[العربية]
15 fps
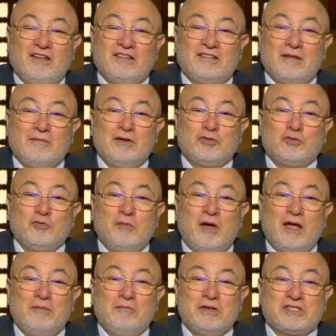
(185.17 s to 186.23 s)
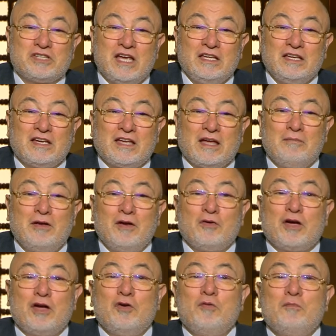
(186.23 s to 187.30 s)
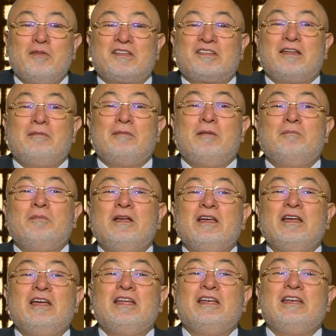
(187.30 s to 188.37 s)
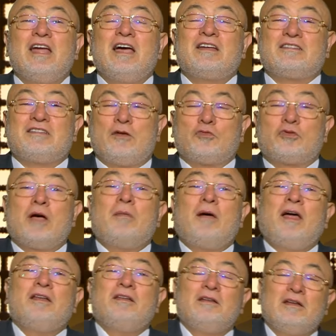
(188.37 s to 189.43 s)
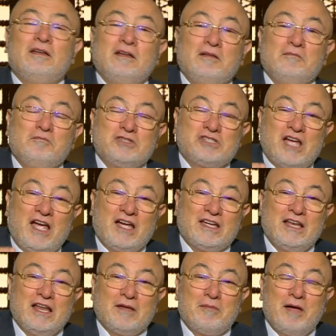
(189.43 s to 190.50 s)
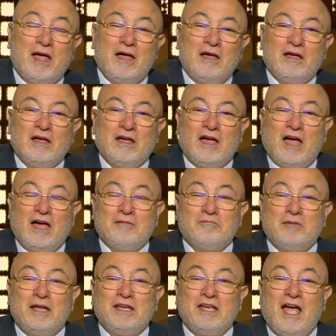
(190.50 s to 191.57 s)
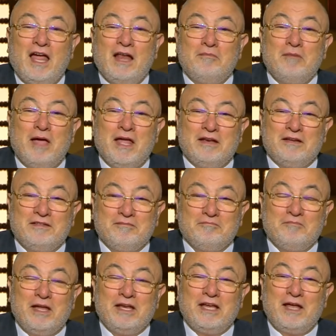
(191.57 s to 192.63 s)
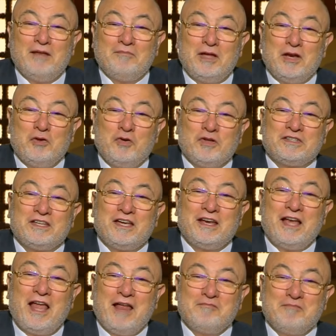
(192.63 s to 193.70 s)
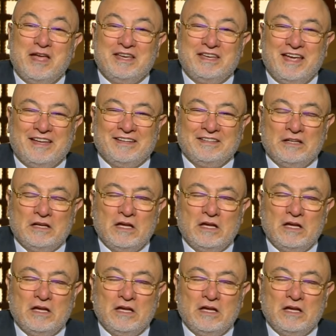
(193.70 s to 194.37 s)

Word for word: حساباته مع المشايخ كما لو كانوا هم سبب النكسه وطبعا مش هحكي لك بقى عن بني علمان بني علمان اللي هو التيار العلماني يعني